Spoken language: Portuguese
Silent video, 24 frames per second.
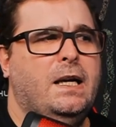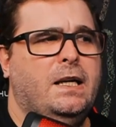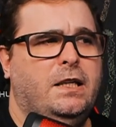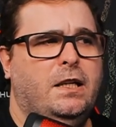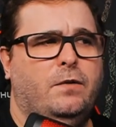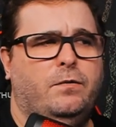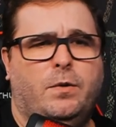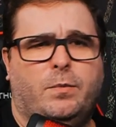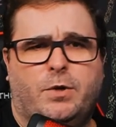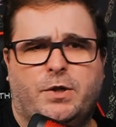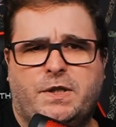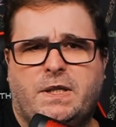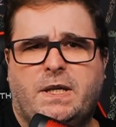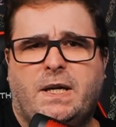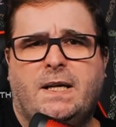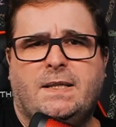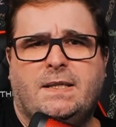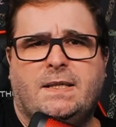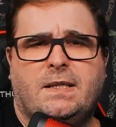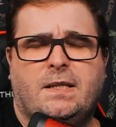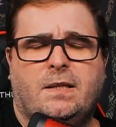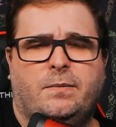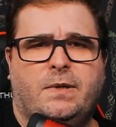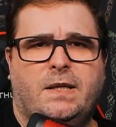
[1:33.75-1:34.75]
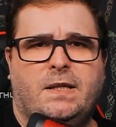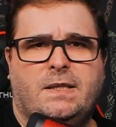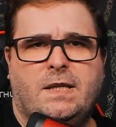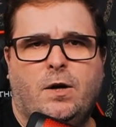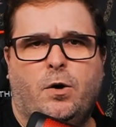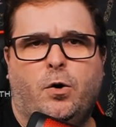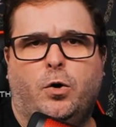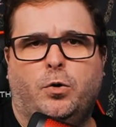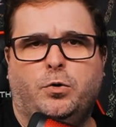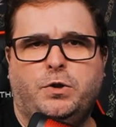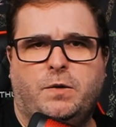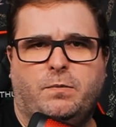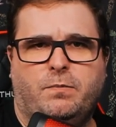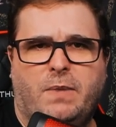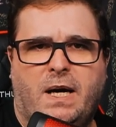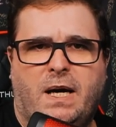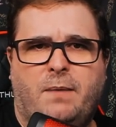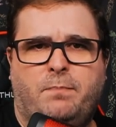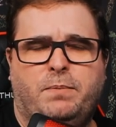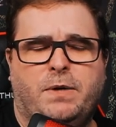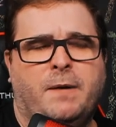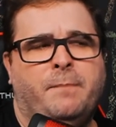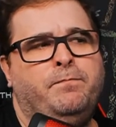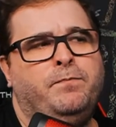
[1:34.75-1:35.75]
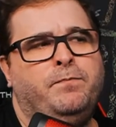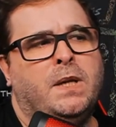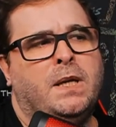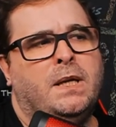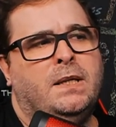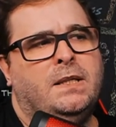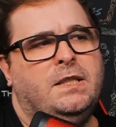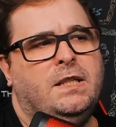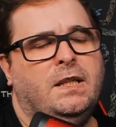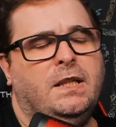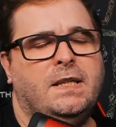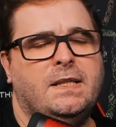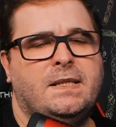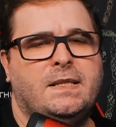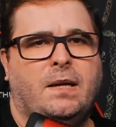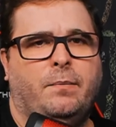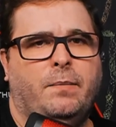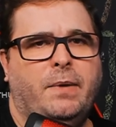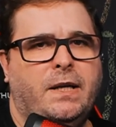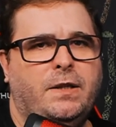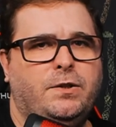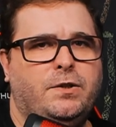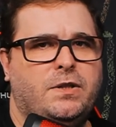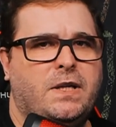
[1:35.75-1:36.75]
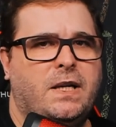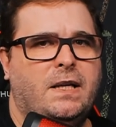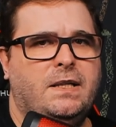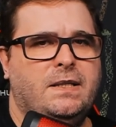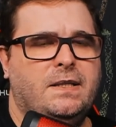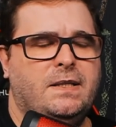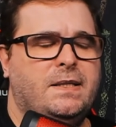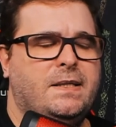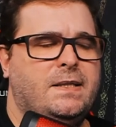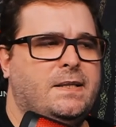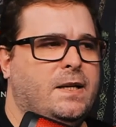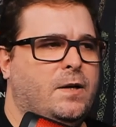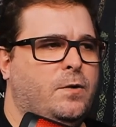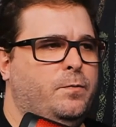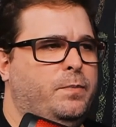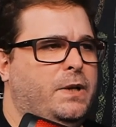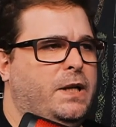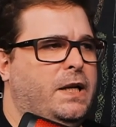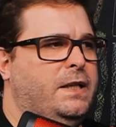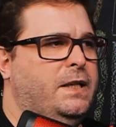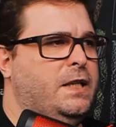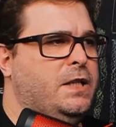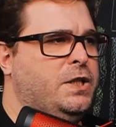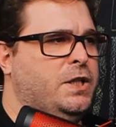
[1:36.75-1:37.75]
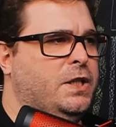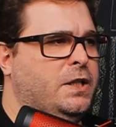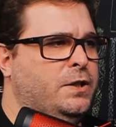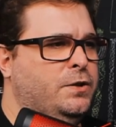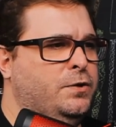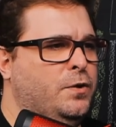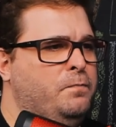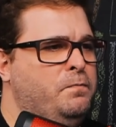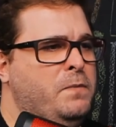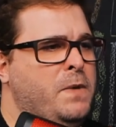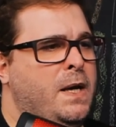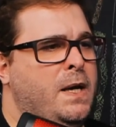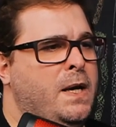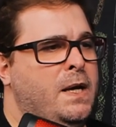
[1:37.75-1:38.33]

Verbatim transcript: E eu vou mostrar esse também, esse roadmap de lançamentos que eles estão planejando.